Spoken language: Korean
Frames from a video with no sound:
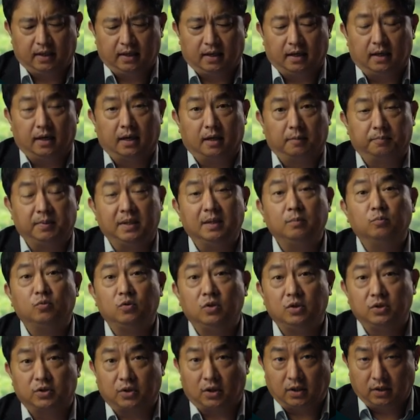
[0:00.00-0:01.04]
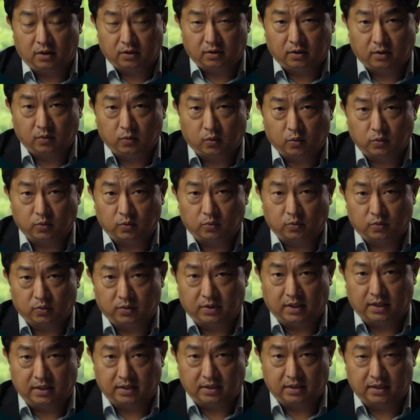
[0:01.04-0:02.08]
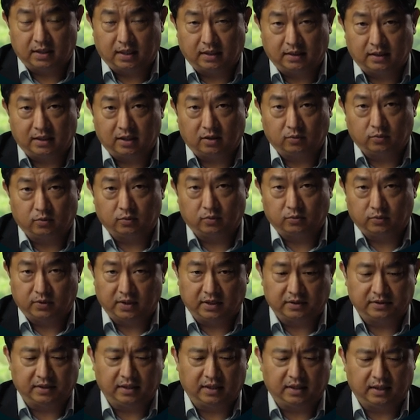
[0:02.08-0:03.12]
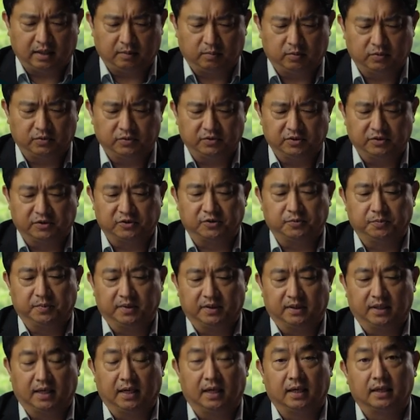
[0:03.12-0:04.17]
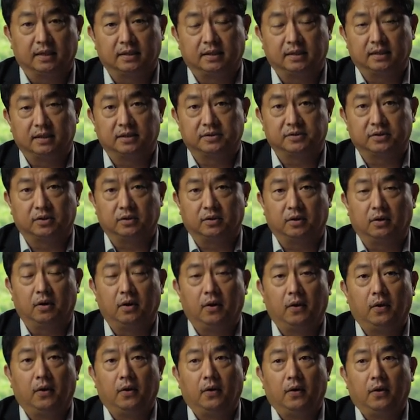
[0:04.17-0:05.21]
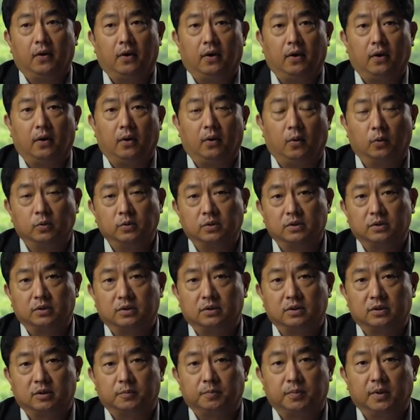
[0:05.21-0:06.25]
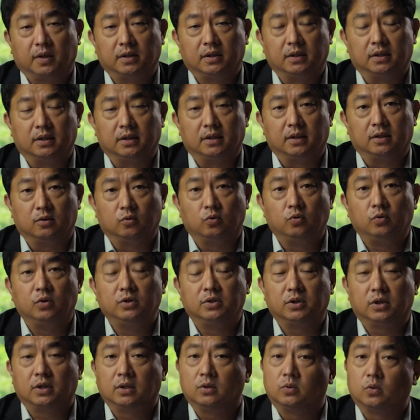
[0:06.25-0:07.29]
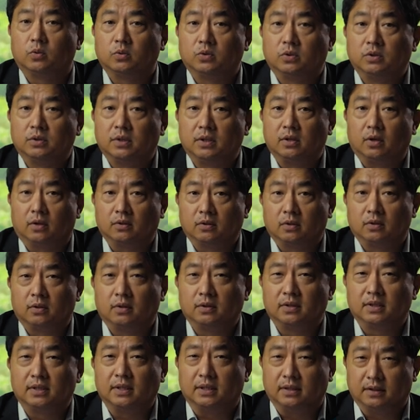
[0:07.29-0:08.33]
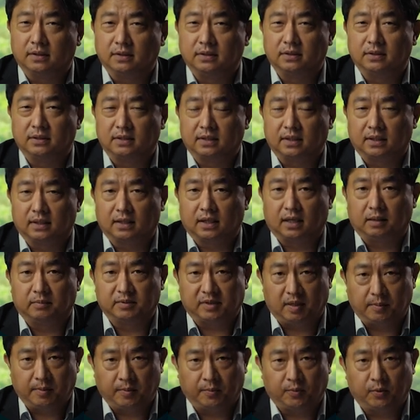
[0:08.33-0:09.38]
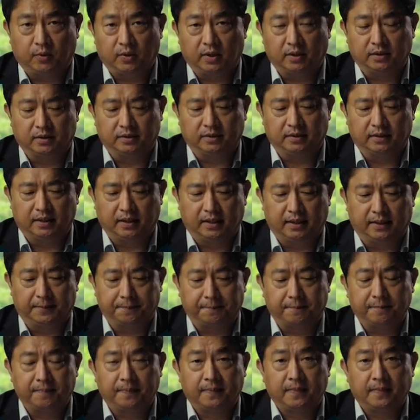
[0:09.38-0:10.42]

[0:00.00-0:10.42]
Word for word: 어, 비물리적인 그런 도전도 제시를 한다고 우리가 생각해 볼 수 있습니다. 그래서 어, 오늘은 특별히 윤리적인 도전들이 어떤 것들이 있는지를 갖다가 한번 살펴보겠는데